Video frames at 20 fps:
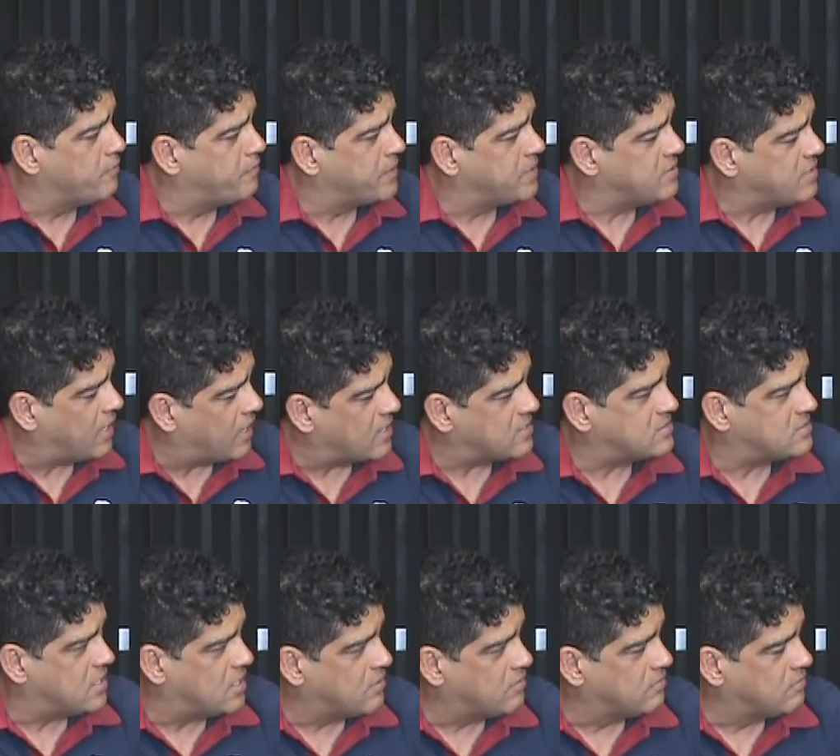cumprir em
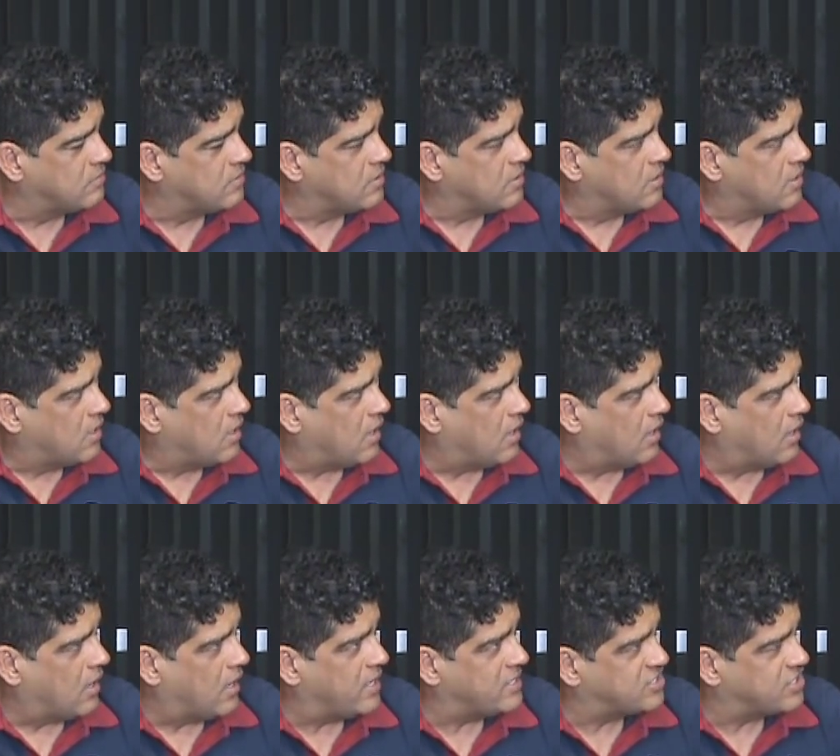relação
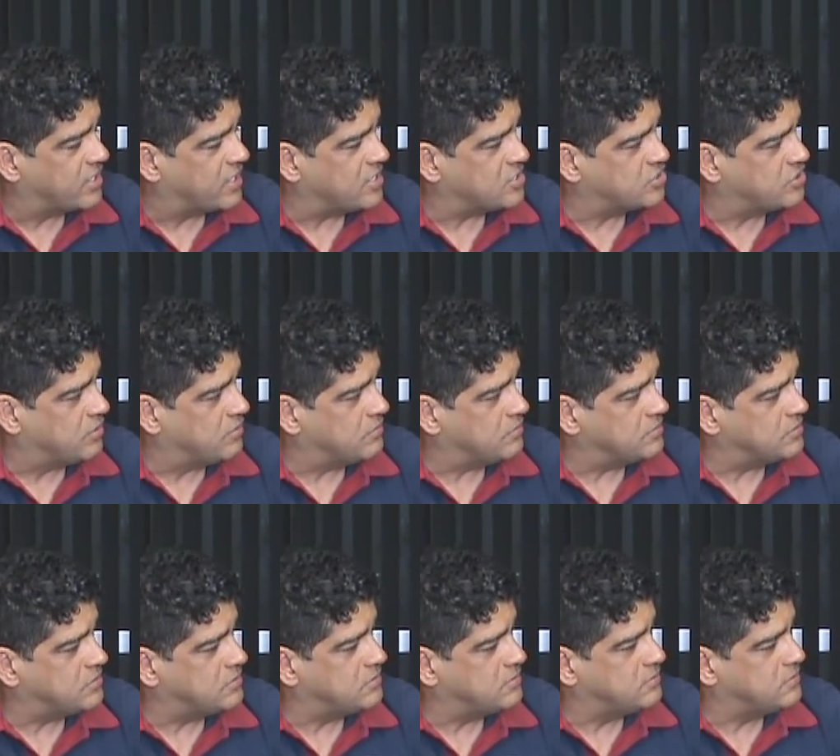a esta questão,
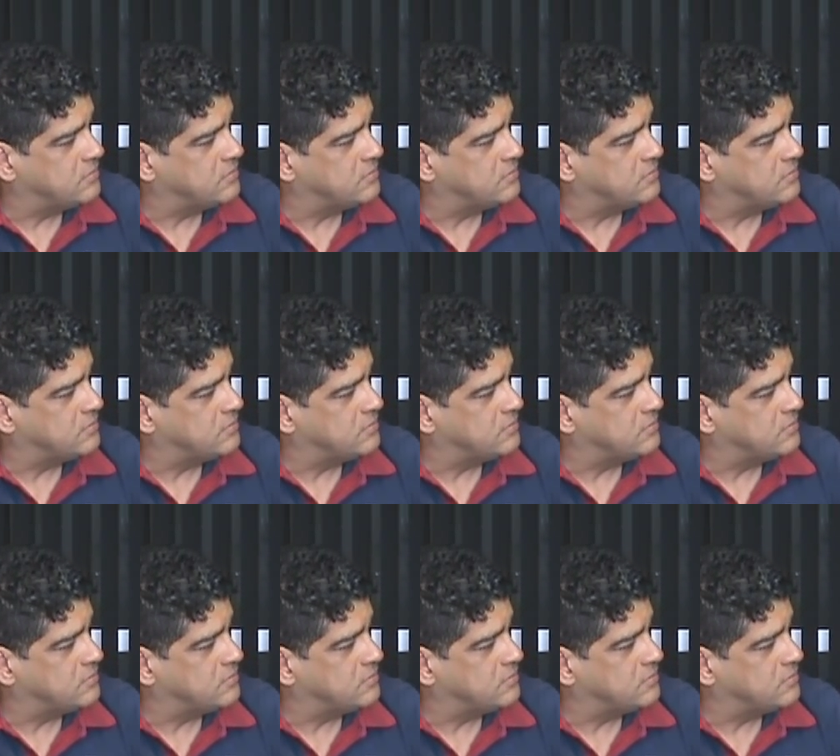Rose?